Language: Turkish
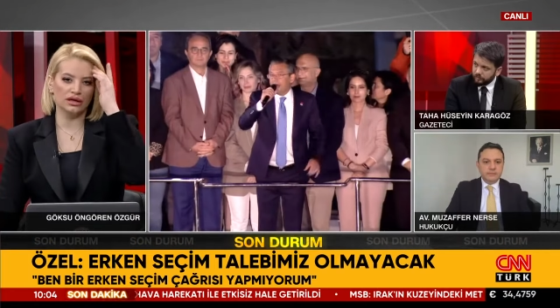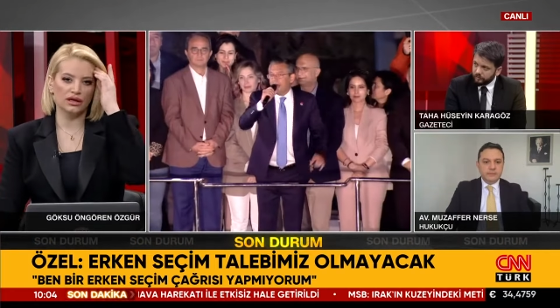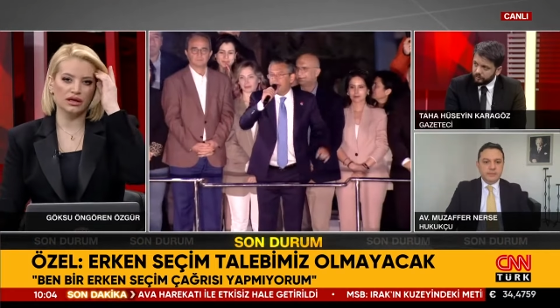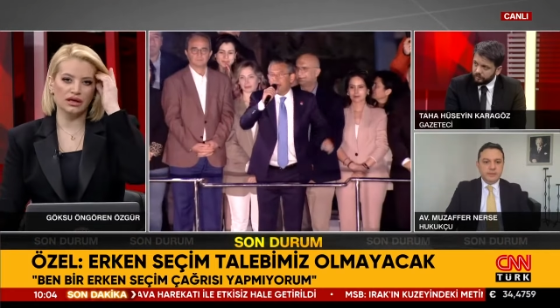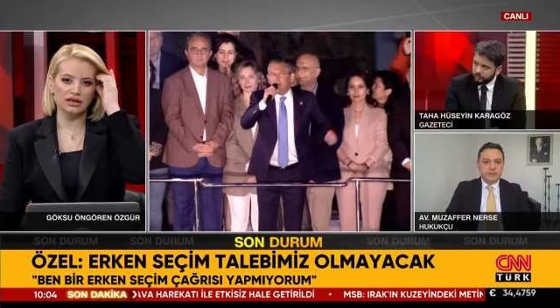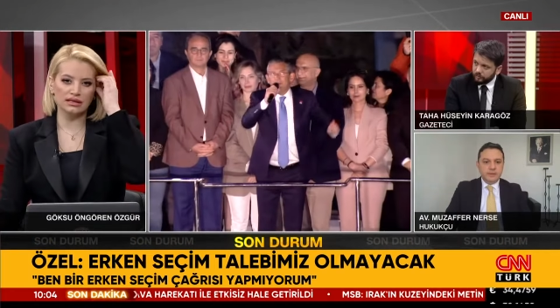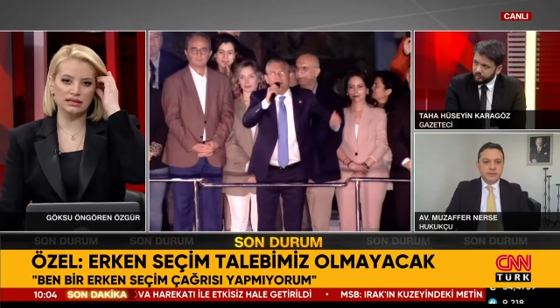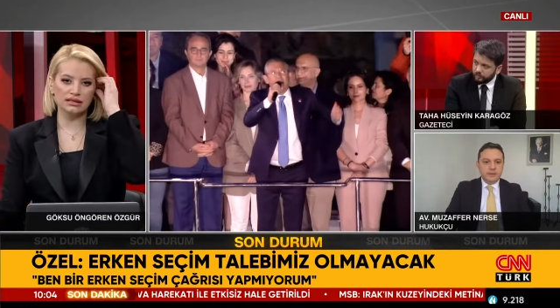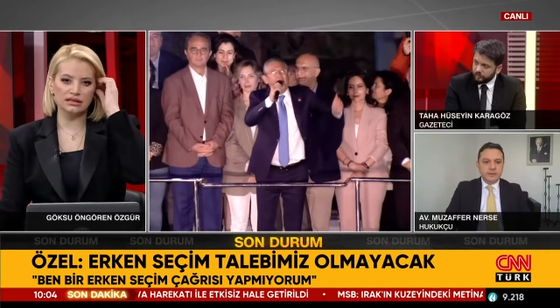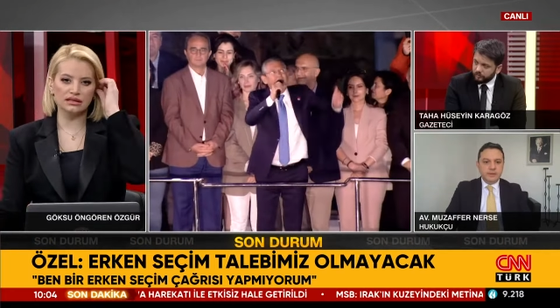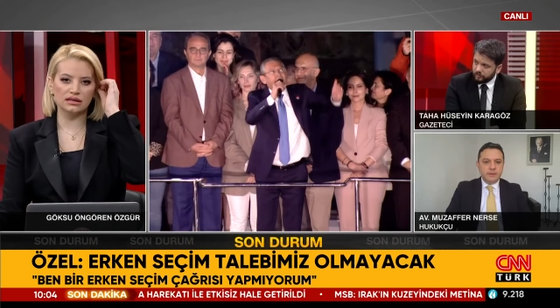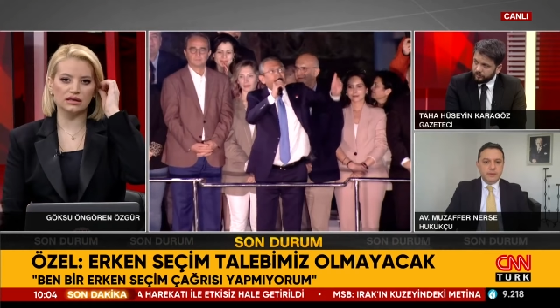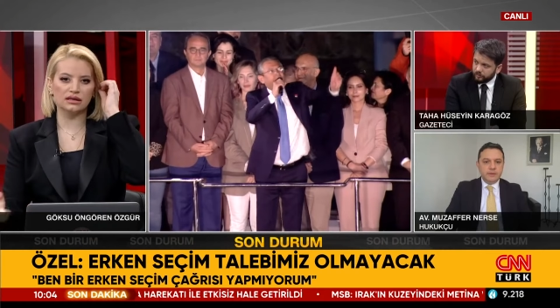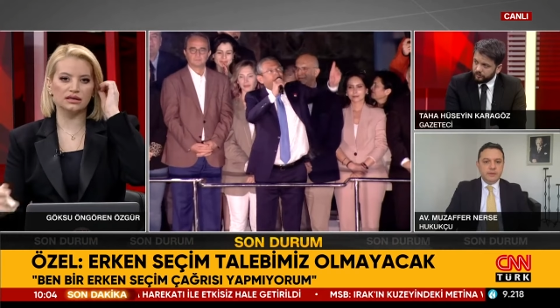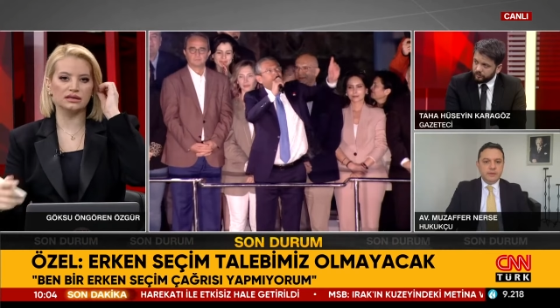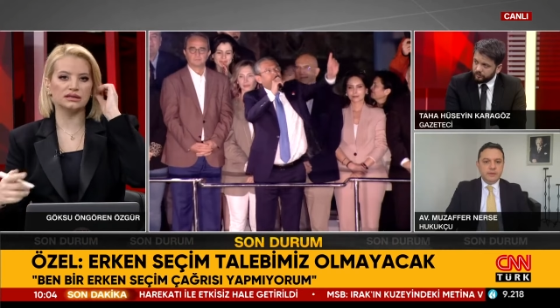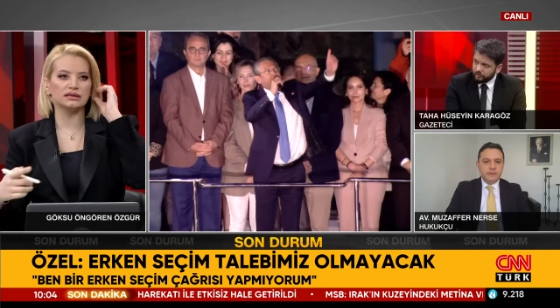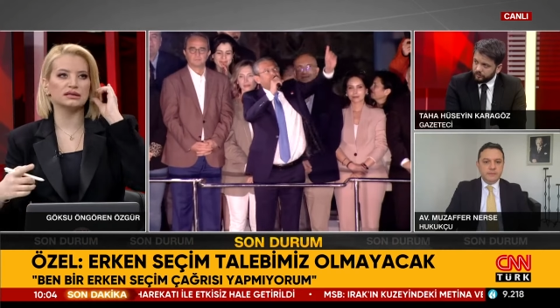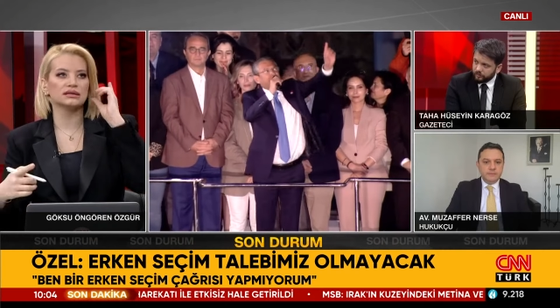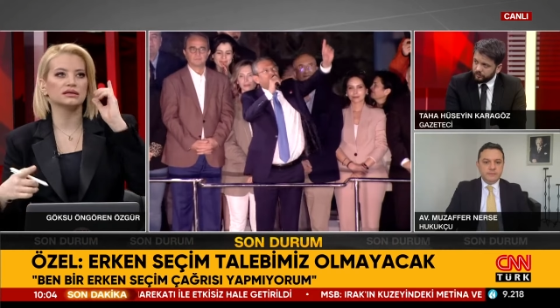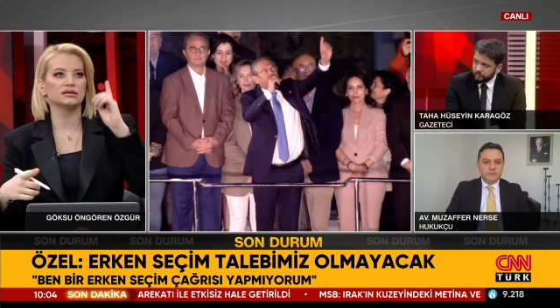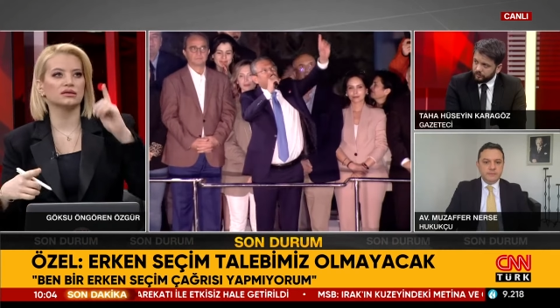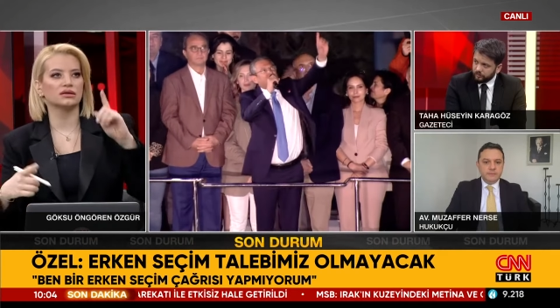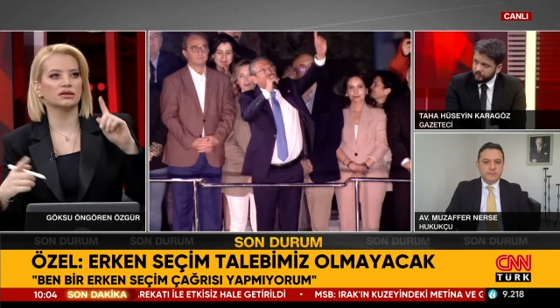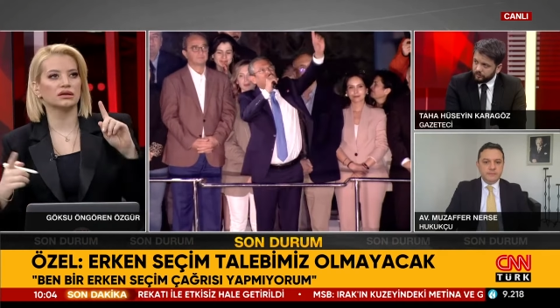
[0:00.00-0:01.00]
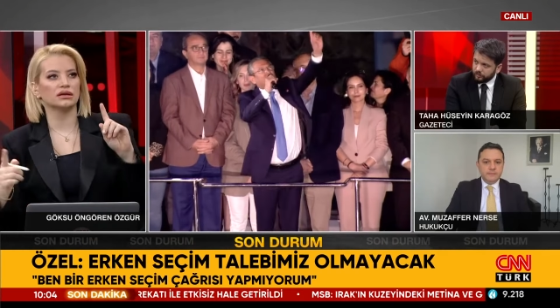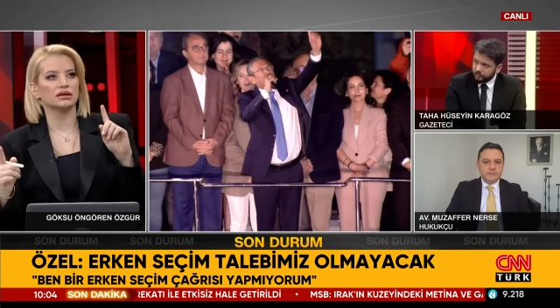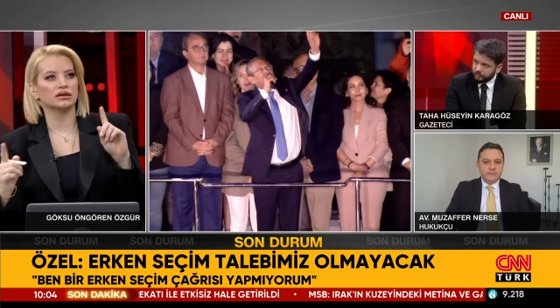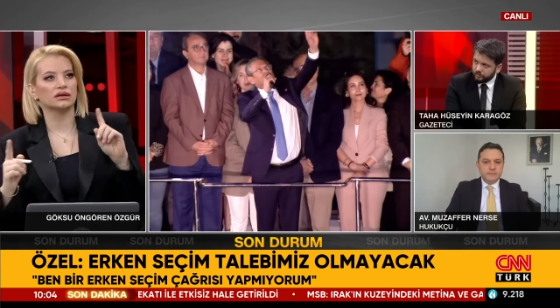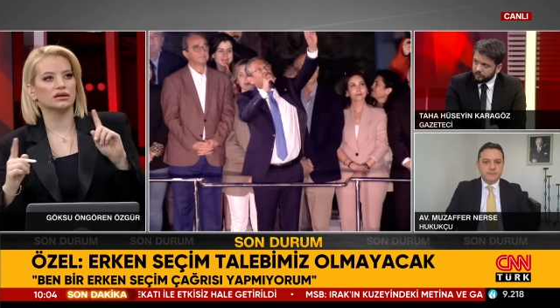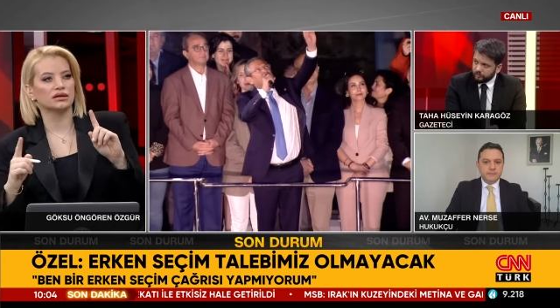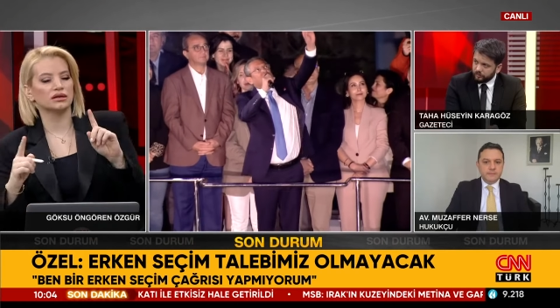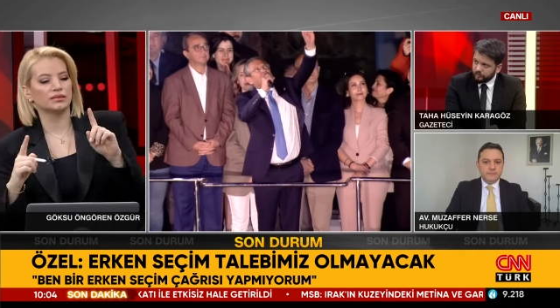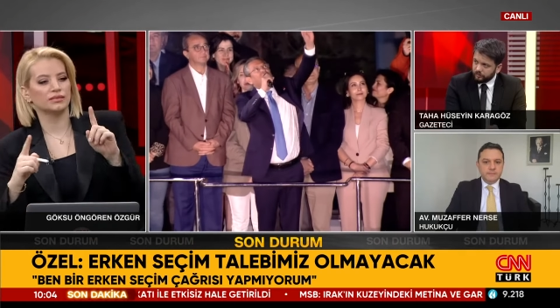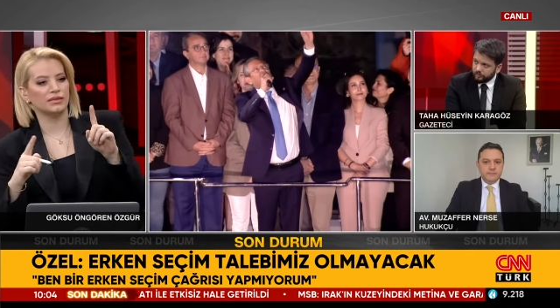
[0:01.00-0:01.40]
aslında asıl e,